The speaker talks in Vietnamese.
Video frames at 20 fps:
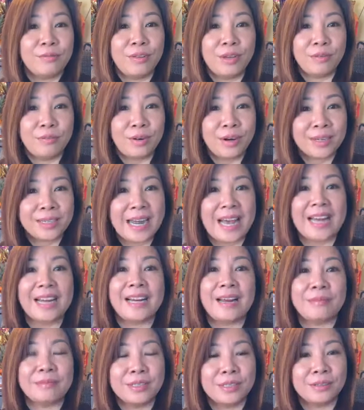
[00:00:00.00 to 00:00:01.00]
vì vân đã
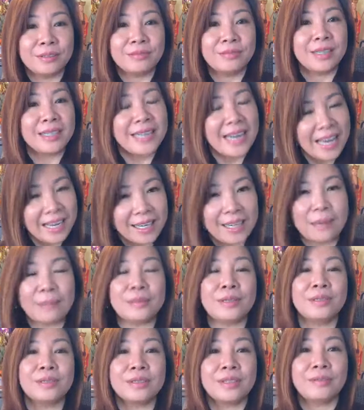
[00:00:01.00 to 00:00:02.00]
làm được vân đang
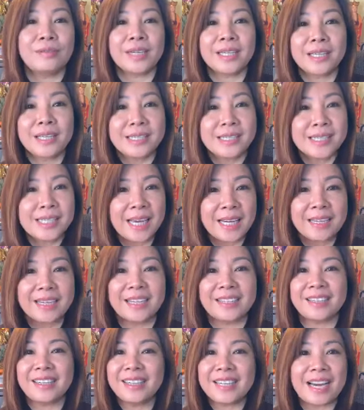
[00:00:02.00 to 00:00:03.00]
làm được thì vân tin chắc
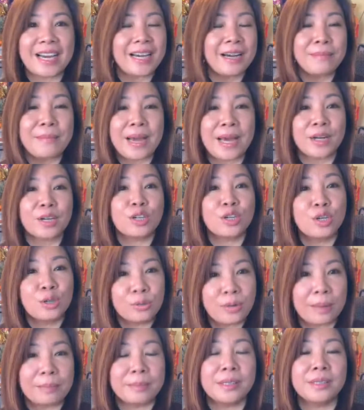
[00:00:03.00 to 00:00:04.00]
là tất cả các bạn
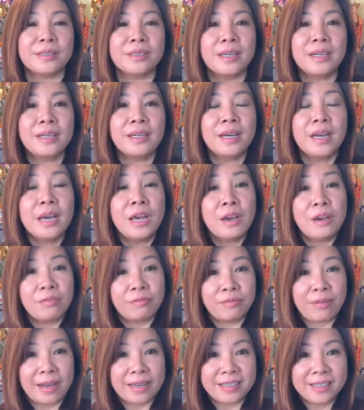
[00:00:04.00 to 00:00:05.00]
đều làm được hết
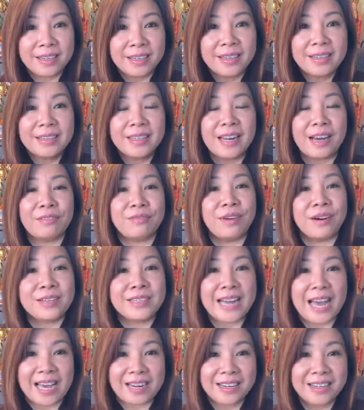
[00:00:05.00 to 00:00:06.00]
và nhớ là
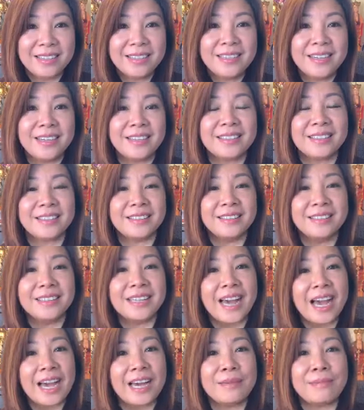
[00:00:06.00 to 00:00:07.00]
vân đã đứng lên
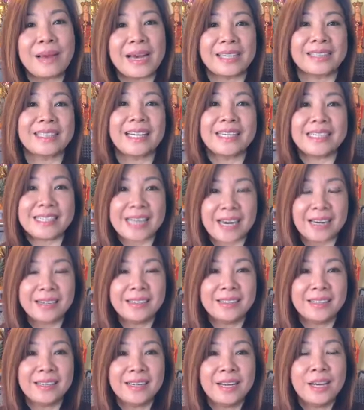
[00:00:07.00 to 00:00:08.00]
từ hai bàn tay trắng
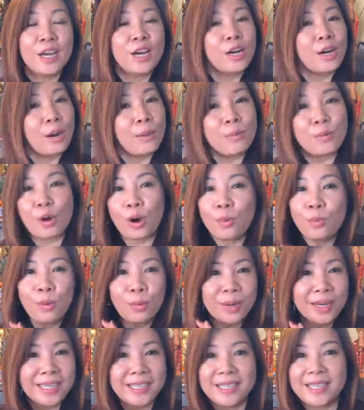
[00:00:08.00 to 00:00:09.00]
không có
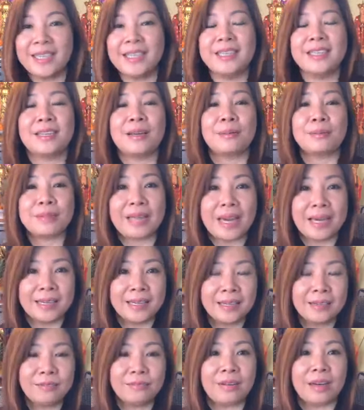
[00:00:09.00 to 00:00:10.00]
một cái gì trong tay
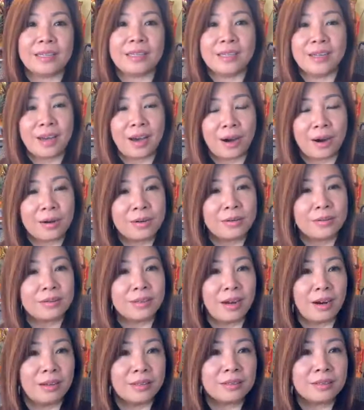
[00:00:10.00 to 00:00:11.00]
hết và nợ
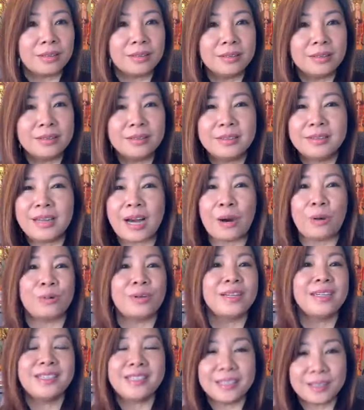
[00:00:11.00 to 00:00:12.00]
nợ từ đầu
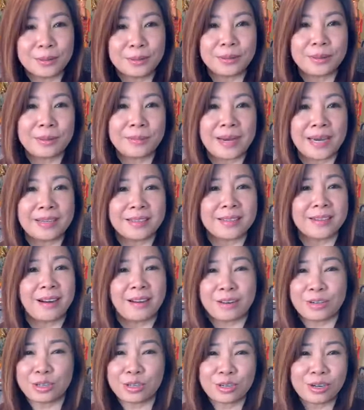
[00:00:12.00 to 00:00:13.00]
đến chân luôn các bạn
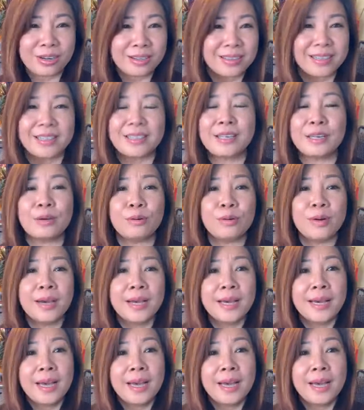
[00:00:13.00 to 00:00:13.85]
nợ rất là nhiều